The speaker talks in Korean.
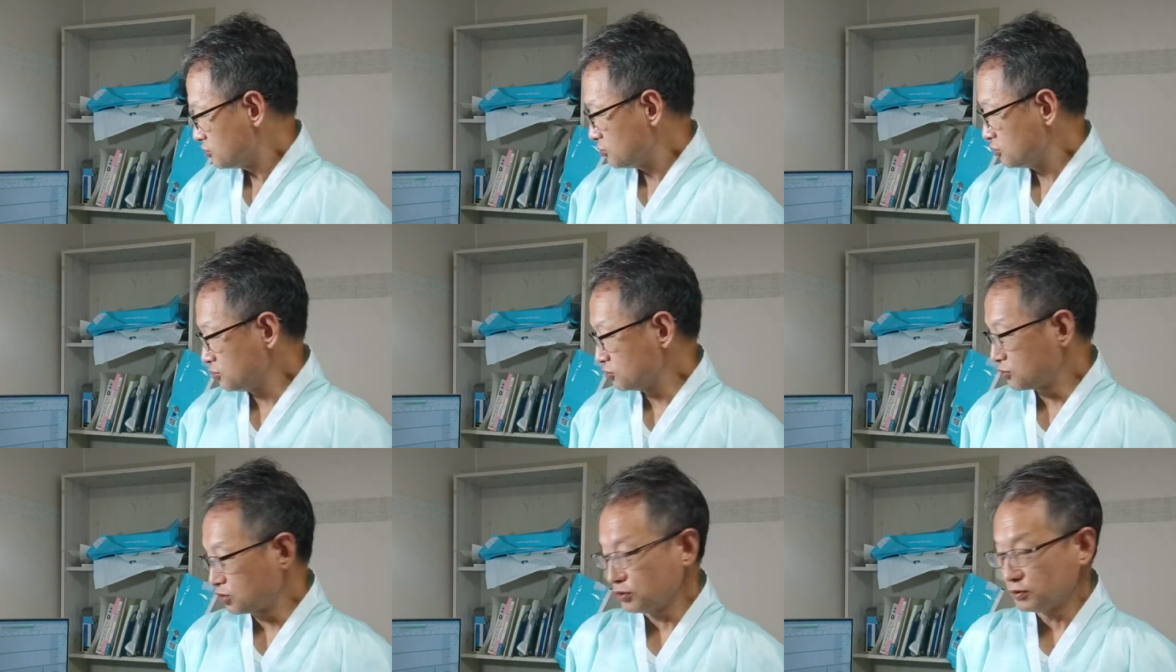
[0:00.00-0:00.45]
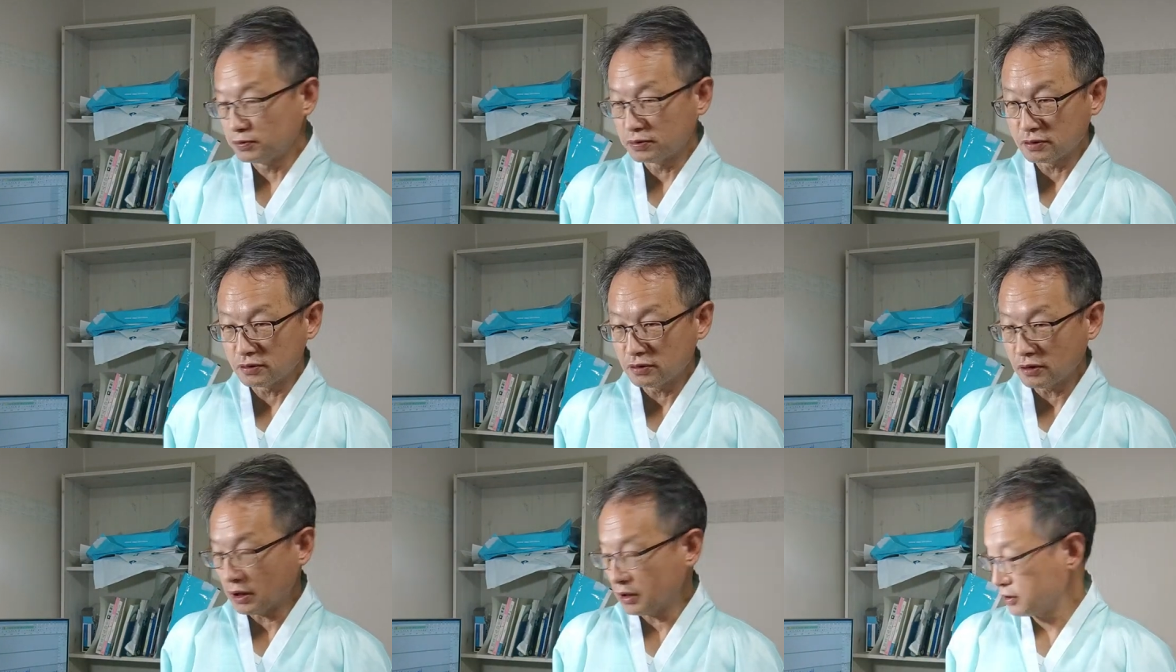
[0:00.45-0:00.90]

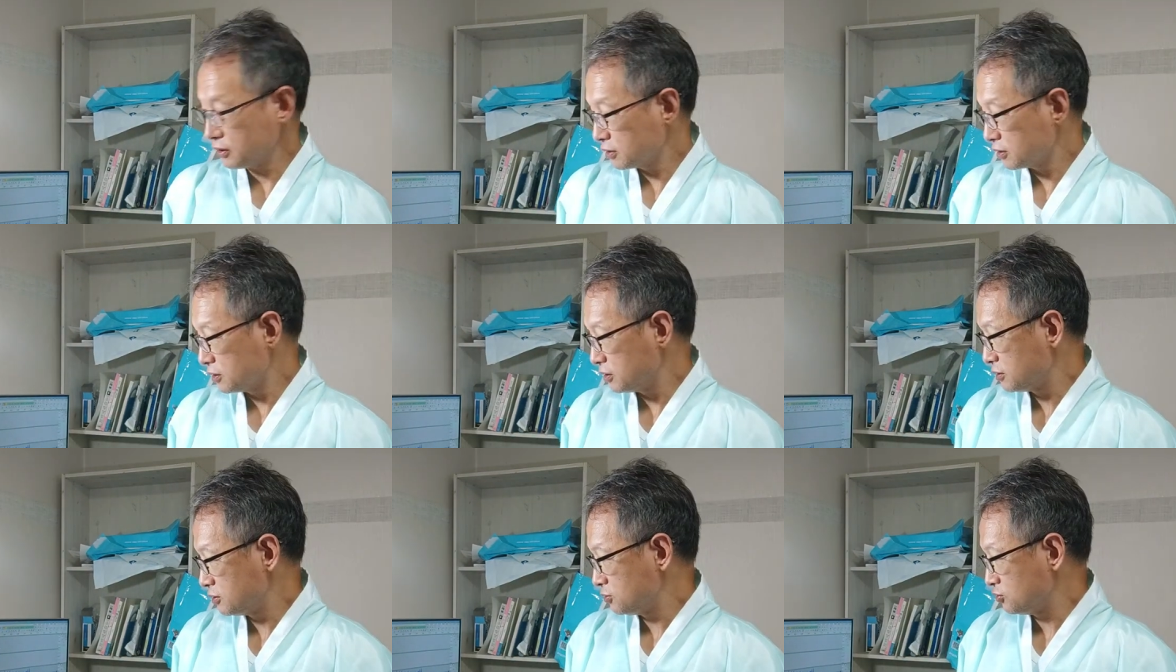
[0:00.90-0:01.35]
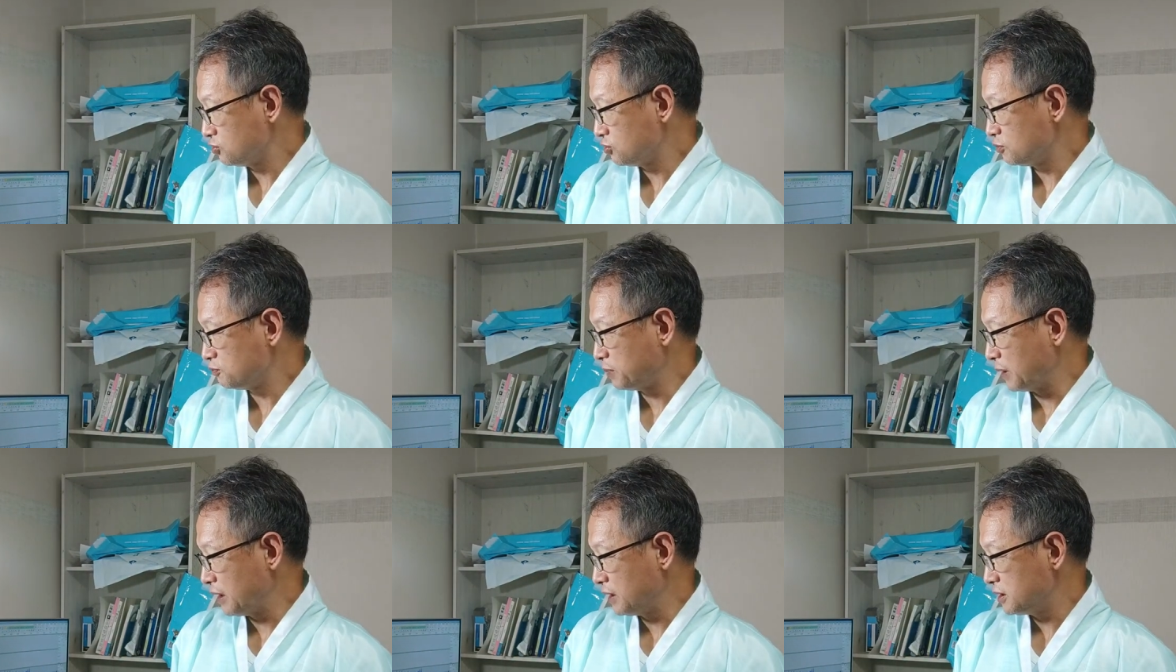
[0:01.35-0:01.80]
유튜브를 하는 그
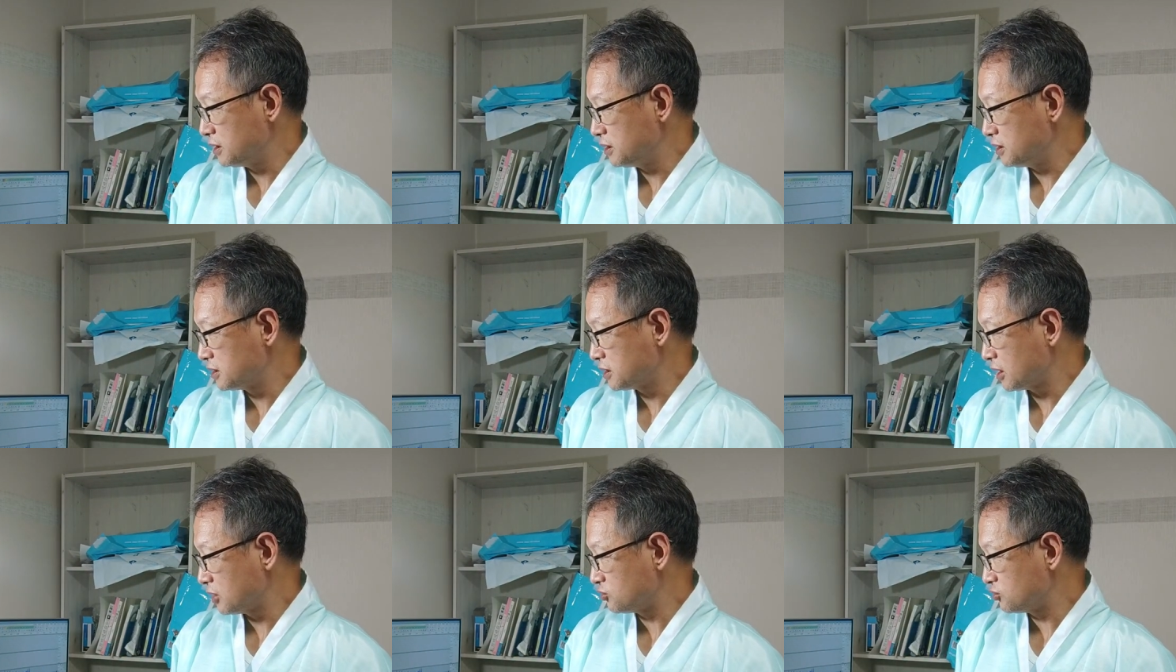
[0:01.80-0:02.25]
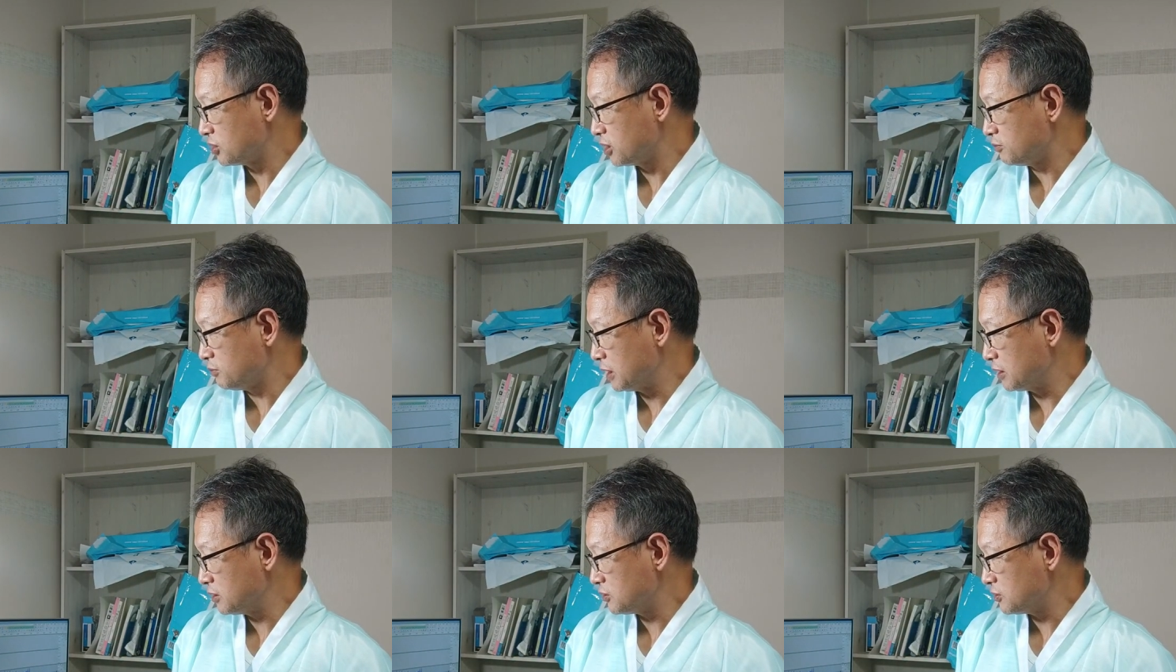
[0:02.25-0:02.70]
우파 인사 중에
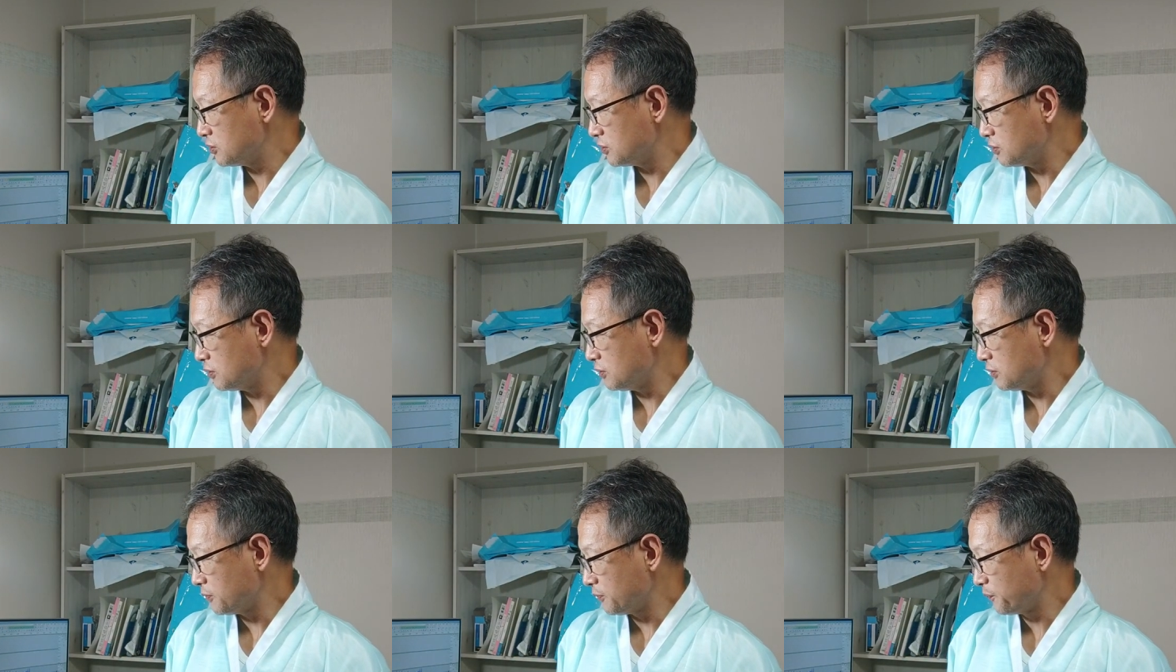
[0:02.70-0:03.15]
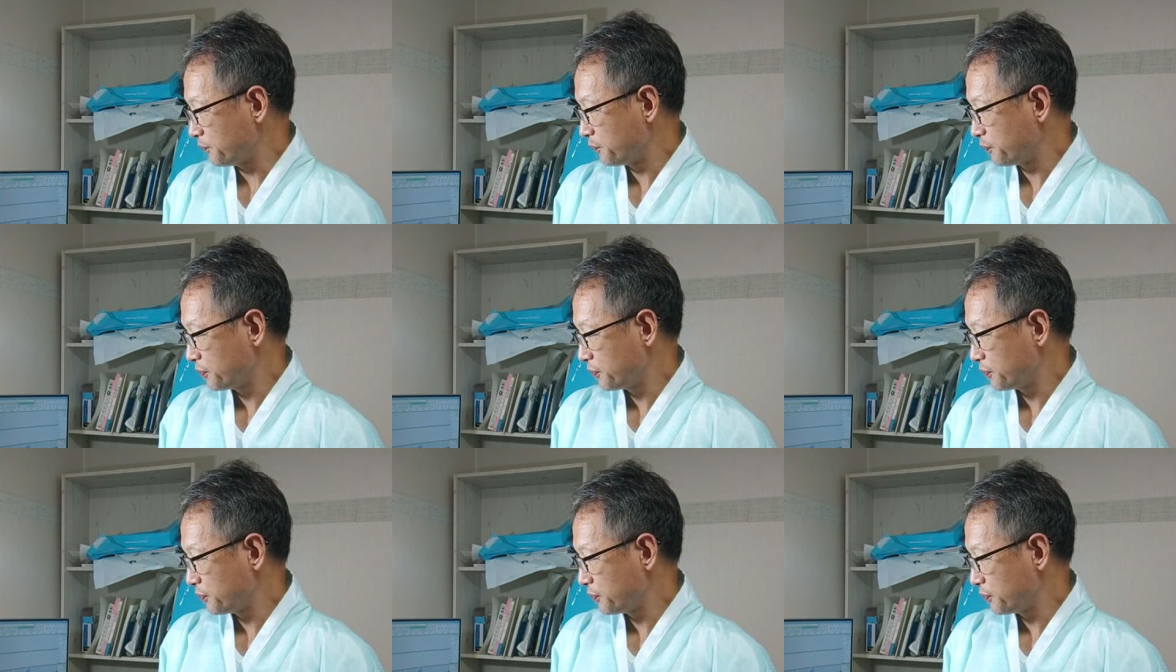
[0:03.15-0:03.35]
말이죠.